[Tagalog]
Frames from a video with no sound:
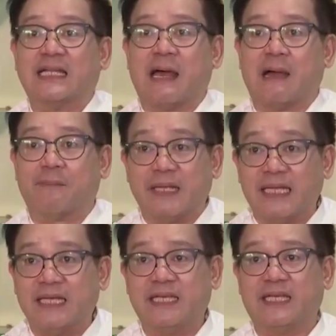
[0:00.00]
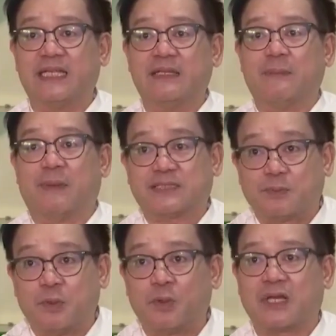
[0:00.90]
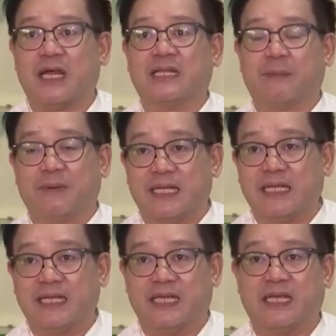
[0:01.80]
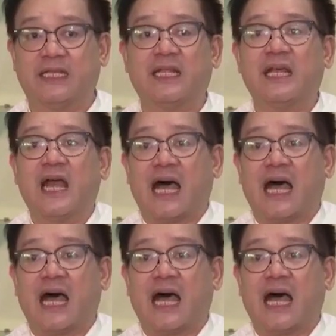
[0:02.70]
na bilihin, mas mura na bilihin